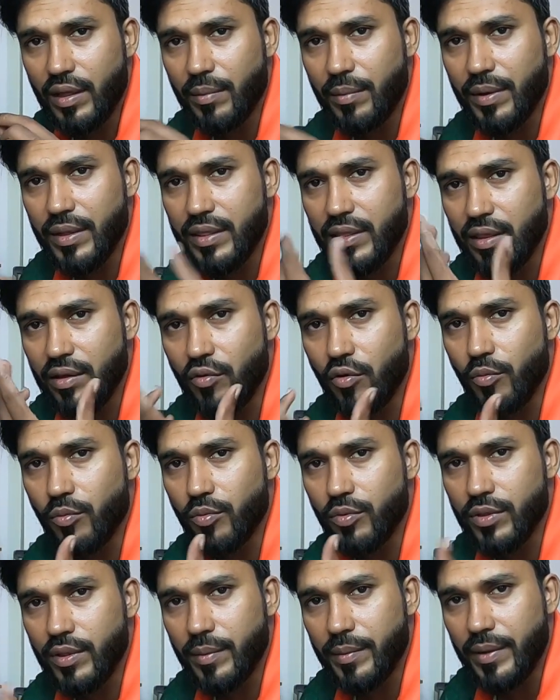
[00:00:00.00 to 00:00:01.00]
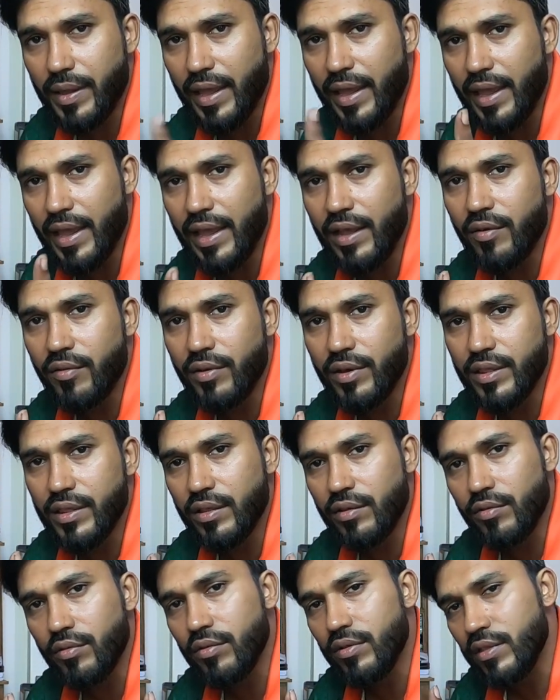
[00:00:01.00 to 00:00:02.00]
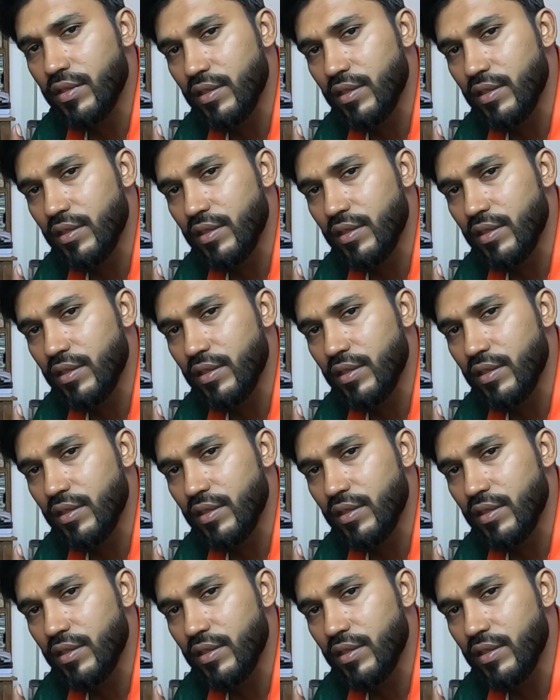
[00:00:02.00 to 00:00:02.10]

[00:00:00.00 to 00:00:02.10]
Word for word: আমার যে গোপ্রো সেভেনটা হ্যাং হয়ে যেত